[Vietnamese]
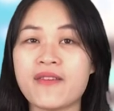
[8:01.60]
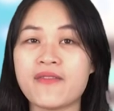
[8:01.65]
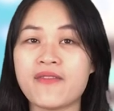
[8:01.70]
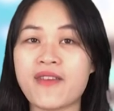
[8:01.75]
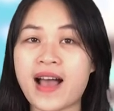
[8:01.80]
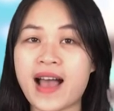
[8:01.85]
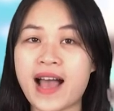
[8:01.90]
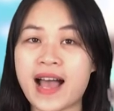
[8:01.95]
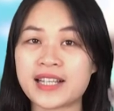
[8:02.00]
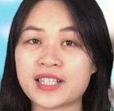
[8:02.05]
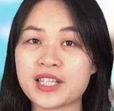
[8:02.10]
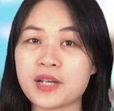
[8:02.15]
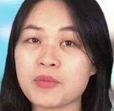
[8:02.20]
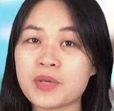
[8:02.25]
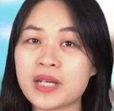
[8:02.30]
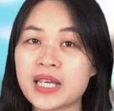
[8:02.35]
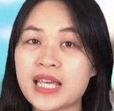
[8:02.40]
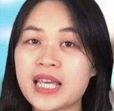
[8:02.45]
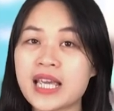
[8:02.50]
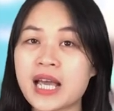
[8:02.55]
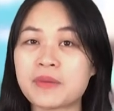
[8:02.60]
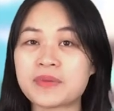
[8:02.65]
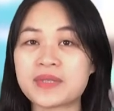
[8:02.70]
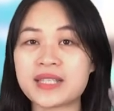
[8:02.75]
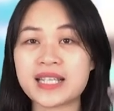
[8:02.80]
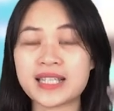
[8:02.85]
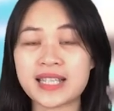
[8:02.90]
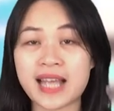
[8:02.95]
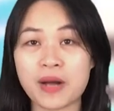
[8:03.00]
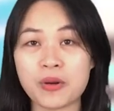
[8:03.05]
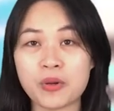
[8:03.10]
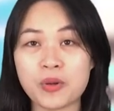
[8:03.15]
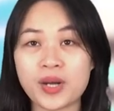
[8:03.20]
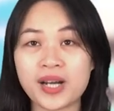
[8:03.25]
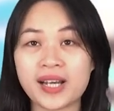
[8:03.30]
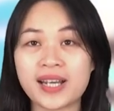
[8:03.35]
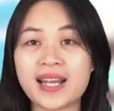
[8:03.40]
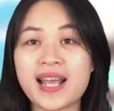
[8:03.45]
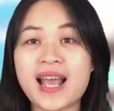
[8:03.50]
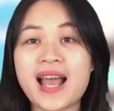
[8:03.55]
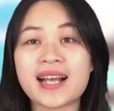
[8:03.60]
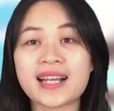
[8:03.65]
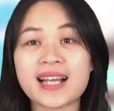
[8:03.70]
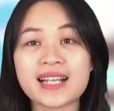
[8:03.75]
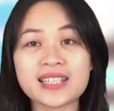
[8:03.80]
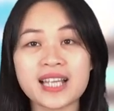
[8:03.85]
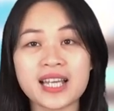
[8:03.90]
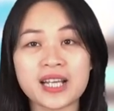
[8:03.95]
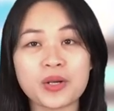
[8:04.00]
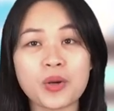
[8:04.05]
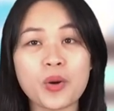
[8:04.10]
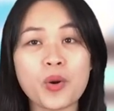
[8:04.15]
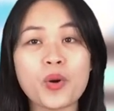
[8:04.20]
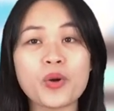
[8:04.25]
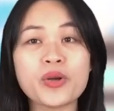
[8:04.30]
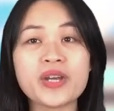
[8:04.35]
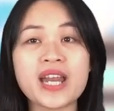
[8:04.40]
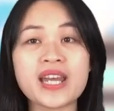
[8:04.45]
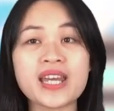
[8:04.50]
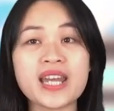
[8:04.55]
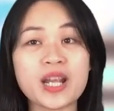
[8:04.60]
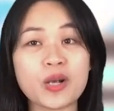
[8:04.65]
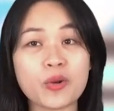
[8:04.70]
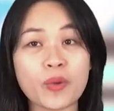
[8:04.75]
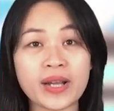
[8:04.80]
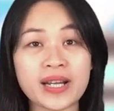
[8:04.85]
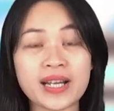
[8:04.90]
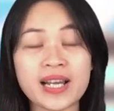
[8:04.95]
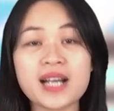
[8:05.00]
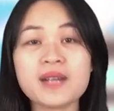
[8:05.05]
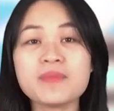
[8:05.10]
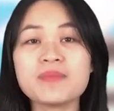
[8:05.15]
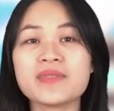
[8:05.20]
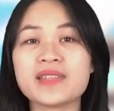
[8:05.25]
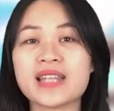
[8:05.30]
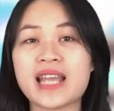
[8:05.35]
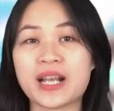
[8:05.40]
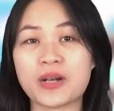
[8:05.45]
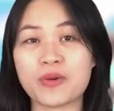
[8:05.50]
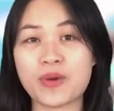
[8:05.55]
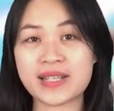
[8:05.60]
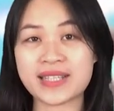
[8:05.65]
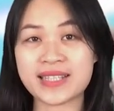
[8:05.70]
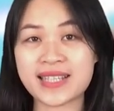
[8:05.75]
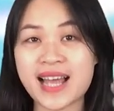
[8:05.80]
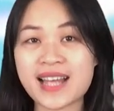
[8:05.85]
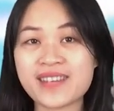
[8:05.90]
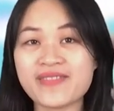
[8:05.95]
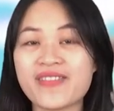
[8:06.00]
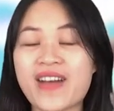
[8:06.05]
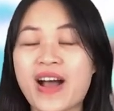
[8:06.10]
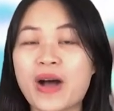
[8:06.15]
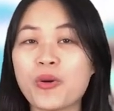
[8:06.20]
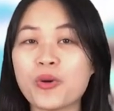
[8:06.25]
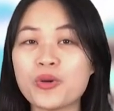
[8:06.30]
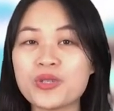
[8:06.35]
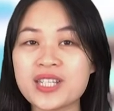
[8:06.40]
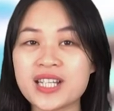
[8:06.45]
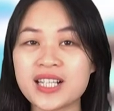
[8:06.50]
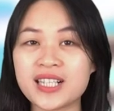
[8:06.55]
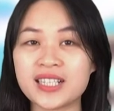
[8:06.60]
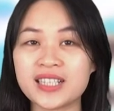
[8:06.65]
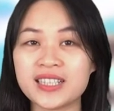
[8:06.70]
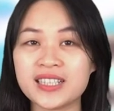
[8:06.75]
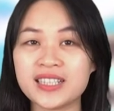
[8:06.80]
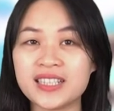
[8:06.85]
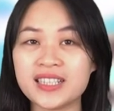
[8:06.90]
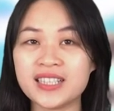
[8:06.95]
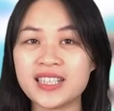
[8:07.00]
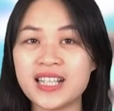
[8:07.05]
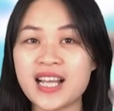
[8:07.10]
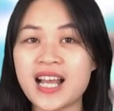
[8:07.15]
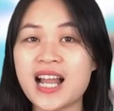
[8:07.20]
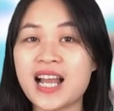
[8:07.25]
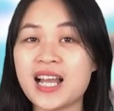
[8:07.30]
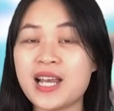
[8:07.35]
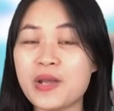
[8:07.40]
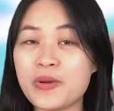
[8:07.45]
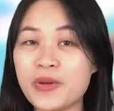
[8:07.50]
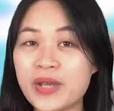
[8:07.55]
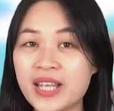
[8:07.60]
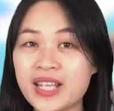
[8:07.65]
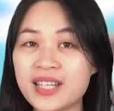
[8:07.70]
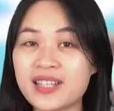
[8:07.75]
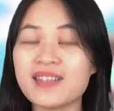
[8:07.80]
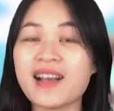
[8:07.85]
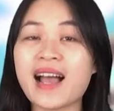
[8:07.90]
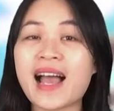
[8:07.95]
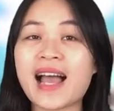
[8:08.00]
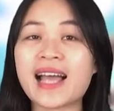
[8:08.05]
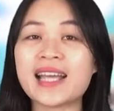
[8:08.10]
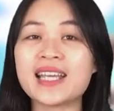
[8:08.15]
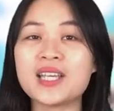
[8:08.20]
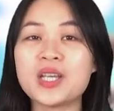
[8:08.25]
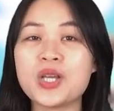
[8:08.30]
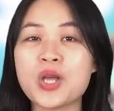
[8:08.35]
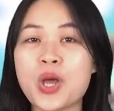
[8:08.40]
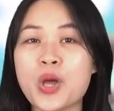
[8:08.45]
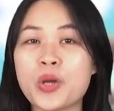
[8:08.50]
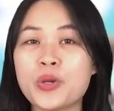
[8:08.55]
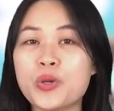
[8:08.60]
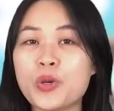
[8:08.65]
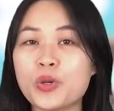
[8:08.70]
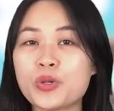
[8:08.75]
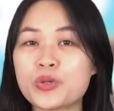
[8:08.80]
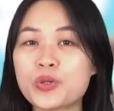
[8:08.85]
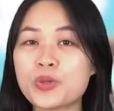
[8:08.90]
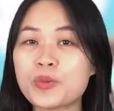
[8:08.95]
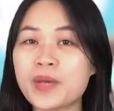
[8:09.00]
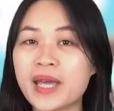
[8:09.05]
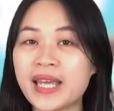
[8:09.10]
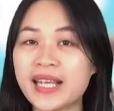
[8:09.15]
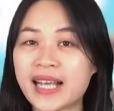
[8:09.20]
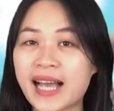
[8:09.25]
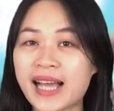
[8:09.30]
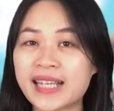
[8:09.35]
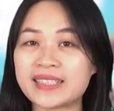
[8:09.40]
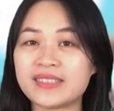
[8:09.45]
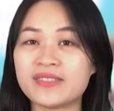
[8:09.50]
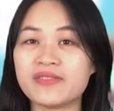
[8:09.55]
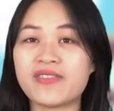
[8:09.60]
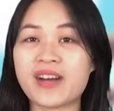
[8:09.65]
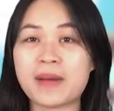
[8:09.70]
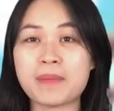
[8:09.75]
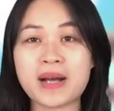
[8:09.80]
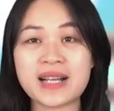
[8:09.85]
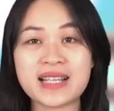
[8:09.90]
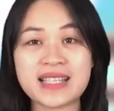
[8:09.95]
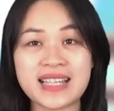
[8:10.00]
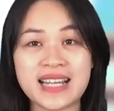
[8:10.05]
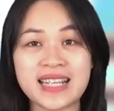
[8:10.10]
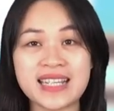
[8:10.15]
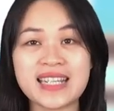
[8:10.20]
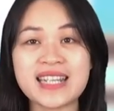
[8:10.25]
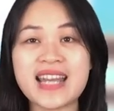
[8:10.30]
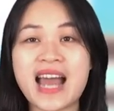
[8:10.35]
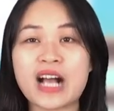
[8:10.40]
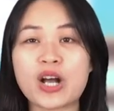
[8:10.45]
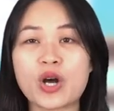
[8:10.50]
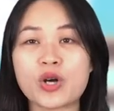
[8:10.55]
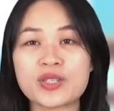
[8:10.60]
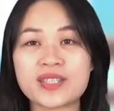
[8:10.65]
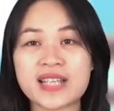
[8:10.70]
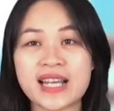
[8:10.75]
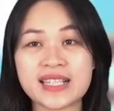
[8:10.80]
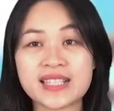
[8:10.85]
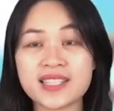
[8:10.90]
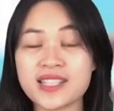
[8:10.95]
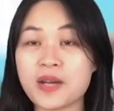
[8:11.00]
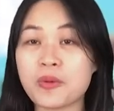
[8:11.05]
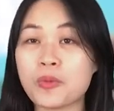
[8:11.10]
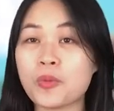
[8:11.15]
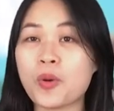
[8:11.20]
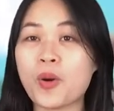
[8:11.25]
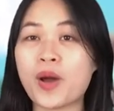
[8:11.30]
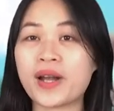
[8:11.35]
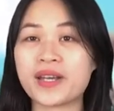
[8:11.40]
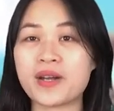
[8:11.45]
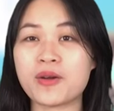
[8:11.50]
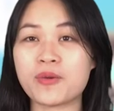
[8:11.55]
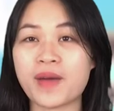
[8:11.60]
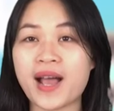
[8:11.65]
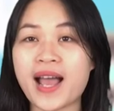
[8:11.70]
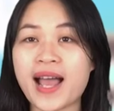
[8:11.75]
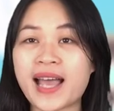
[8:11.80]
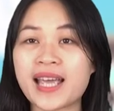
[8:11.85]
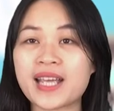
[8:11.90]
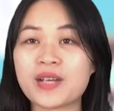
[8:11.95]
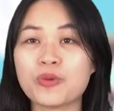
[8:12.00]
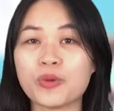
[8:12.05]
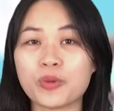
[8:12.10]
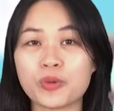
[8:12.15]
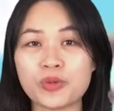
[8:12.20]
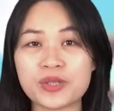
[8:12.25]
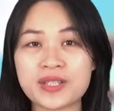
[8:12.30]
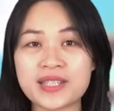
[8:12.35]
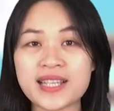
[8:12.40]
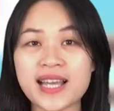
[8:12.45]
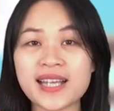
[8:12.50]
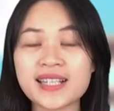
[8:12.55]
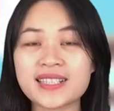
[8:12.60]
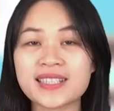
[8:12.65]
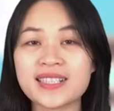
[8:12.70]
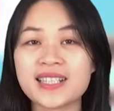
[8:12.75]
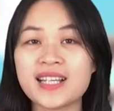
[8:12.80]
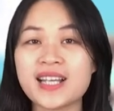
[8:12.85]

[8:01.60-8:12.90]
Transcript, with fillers: Và trong khi học sinh thảo luận, các thầy cô nên đi quanh lớp để quan sát và hỗ trợ Lưu ý thứ hai, nội dung hình ảnh và băng giấy đã có sẵn trong hoạt động 2 của cuốn sách.